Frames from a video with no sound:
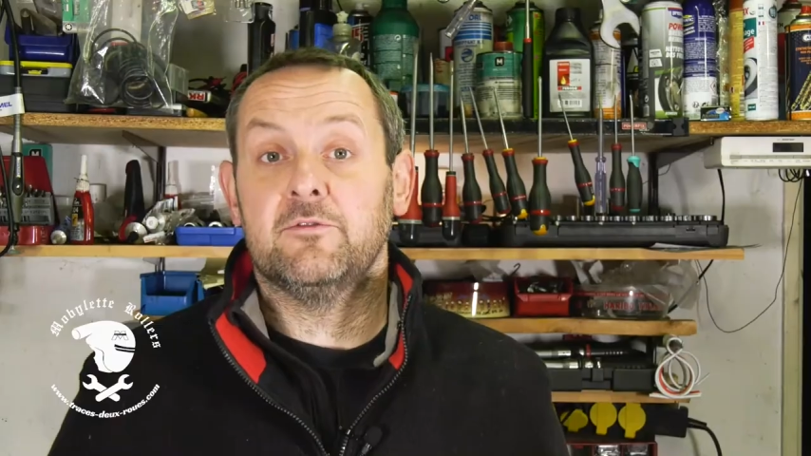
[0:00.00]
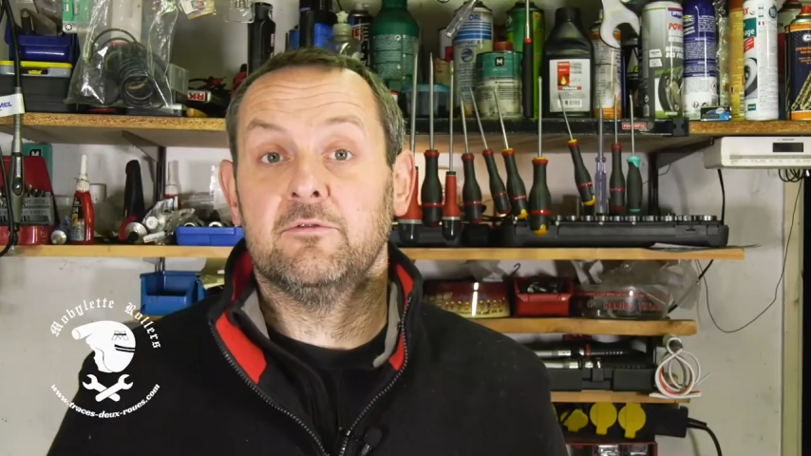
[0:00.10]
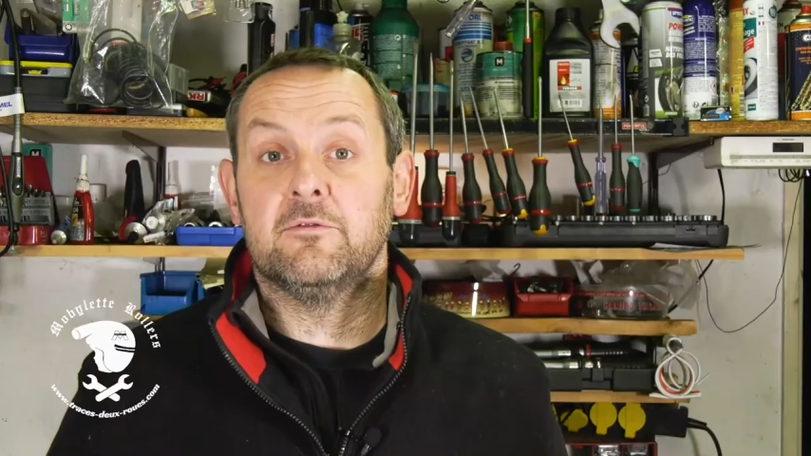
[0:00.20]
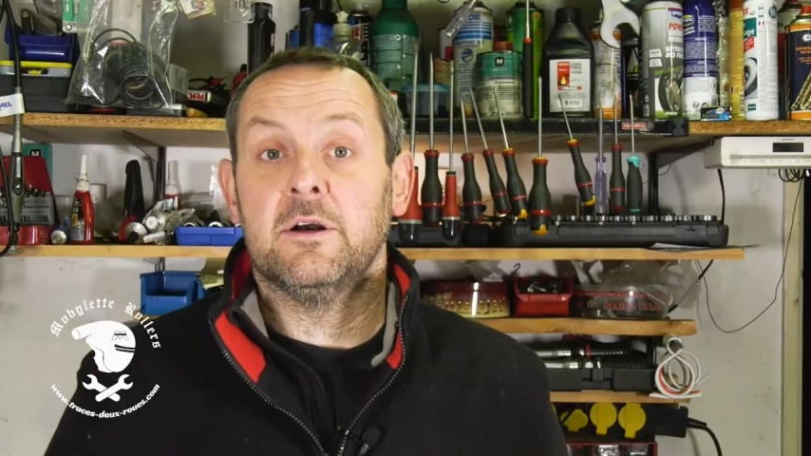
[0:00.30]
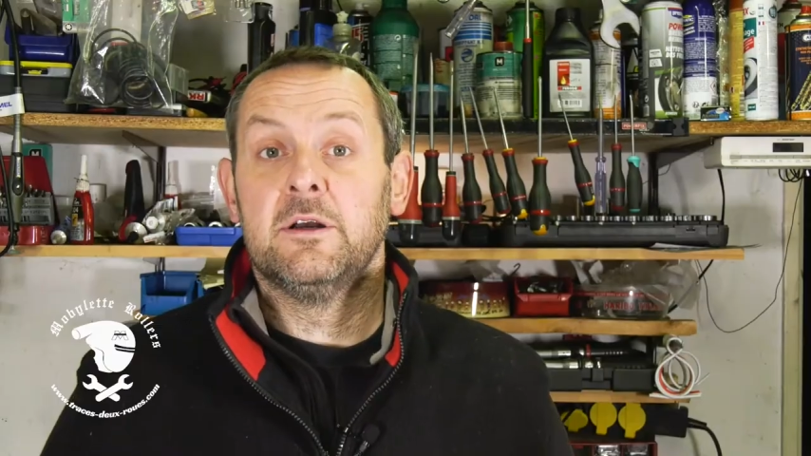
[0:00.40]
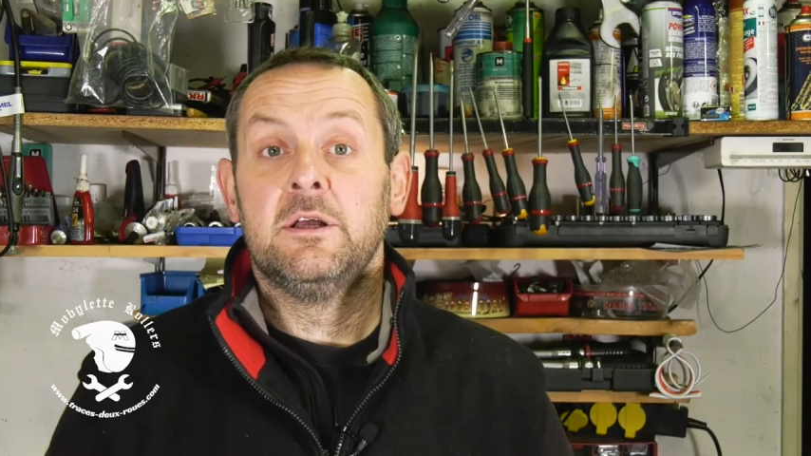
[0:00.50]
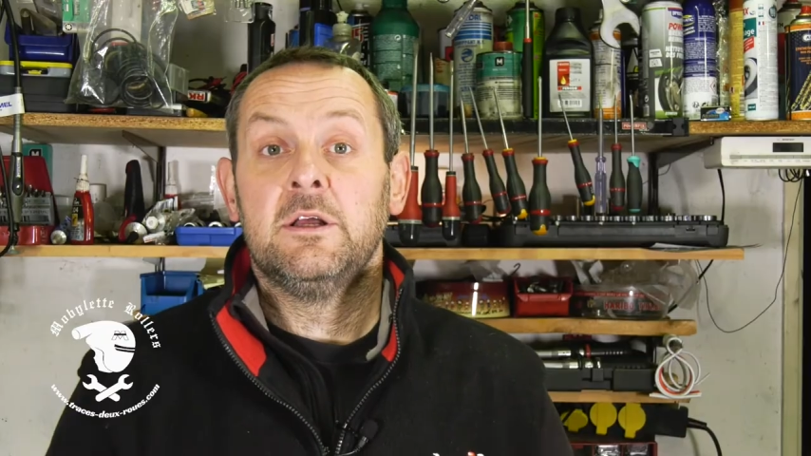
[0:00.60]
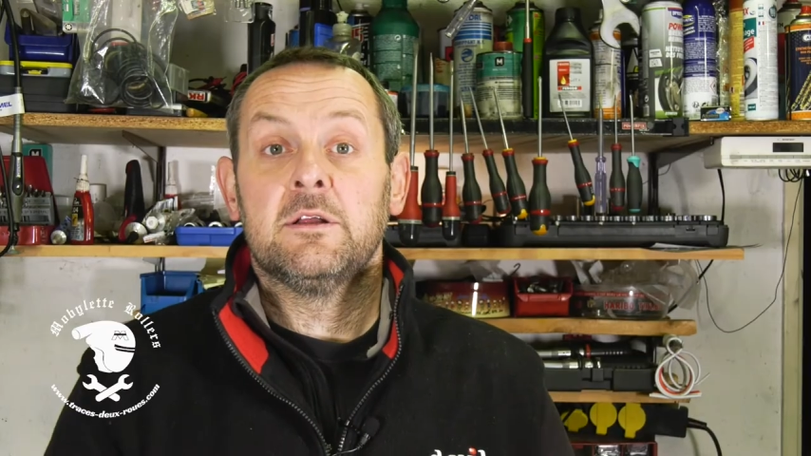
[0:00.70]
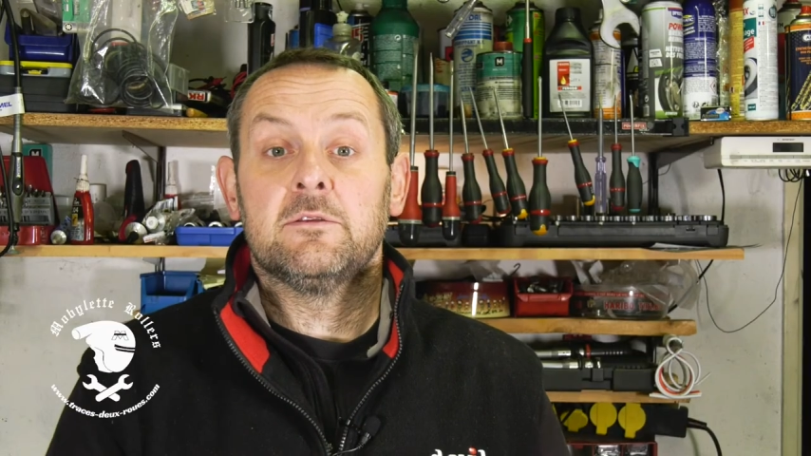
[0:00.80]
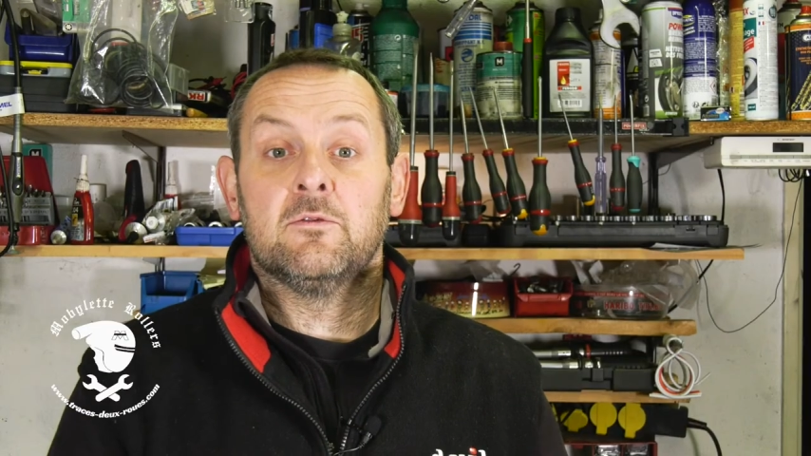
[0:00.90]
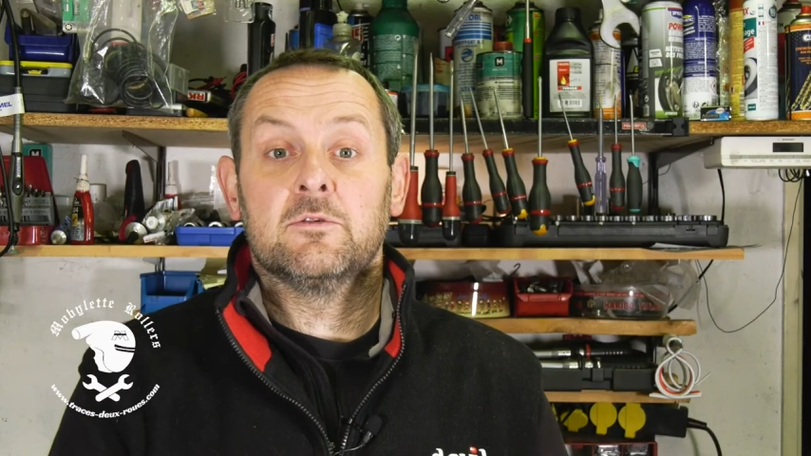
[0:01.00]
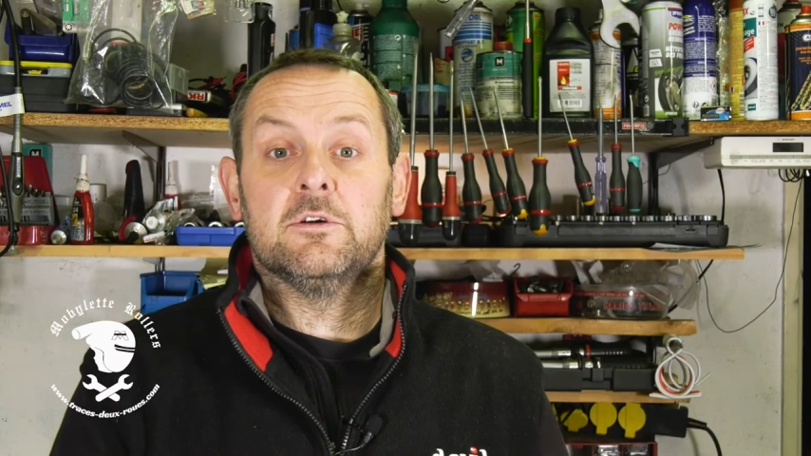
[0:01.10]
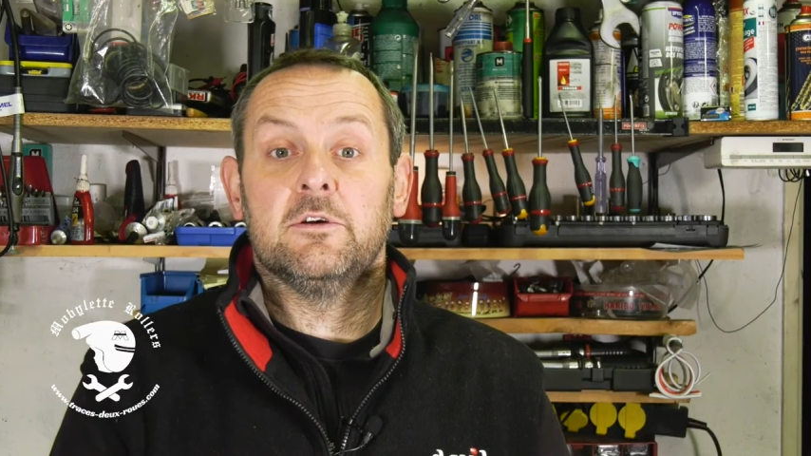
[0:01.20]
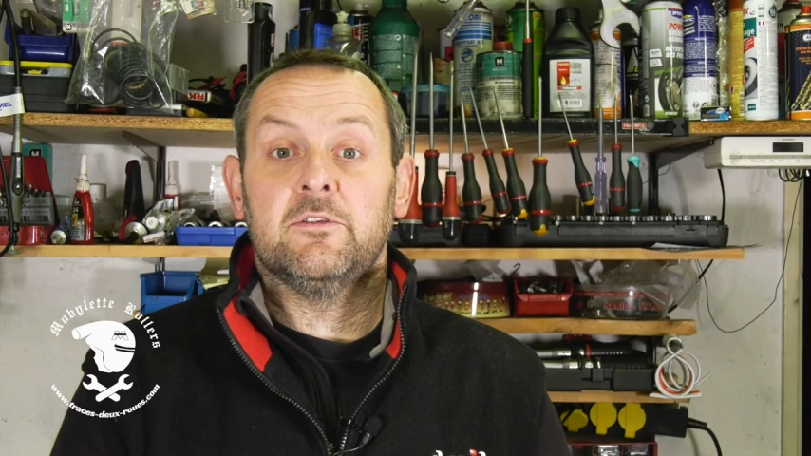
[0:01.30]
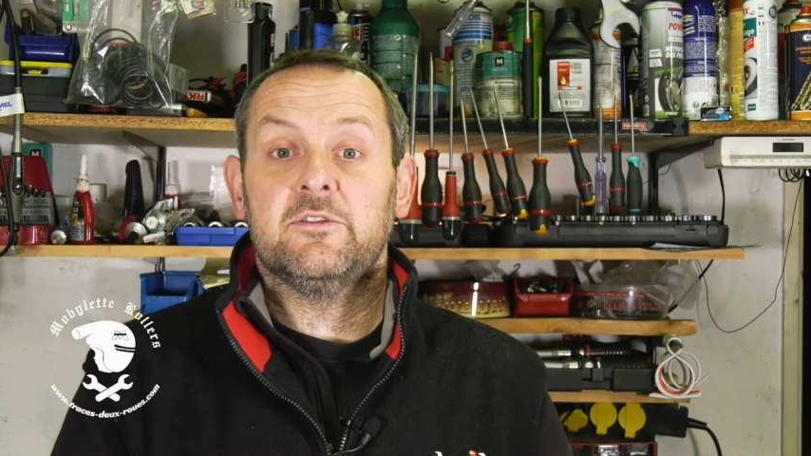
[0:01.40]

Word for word: dessus. quoi. Donc euh,